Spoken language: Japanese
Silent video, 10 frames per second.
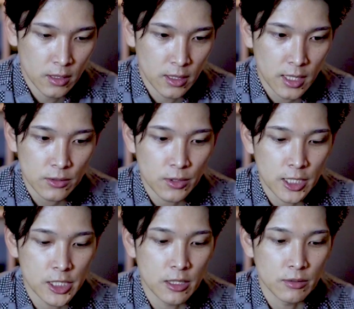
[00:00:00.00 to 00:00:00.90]
え角だ
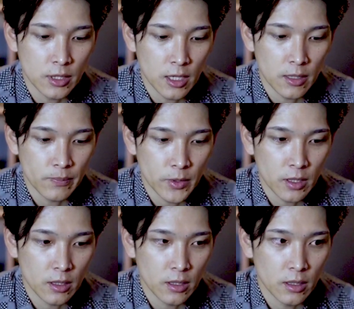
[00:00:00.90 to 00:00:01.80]
けじゃなくて、
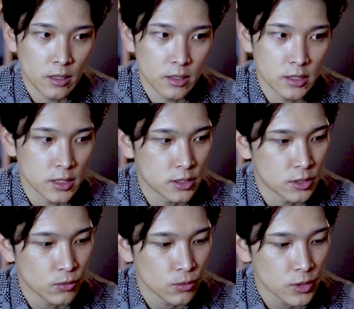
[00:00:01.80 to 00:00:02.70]
え
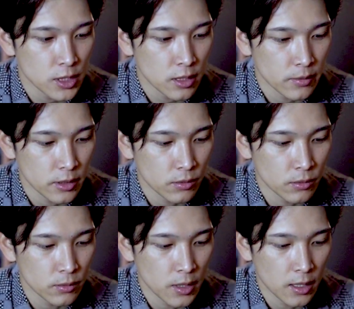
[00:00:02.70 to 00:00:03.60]
ちょっとした、えっ、と、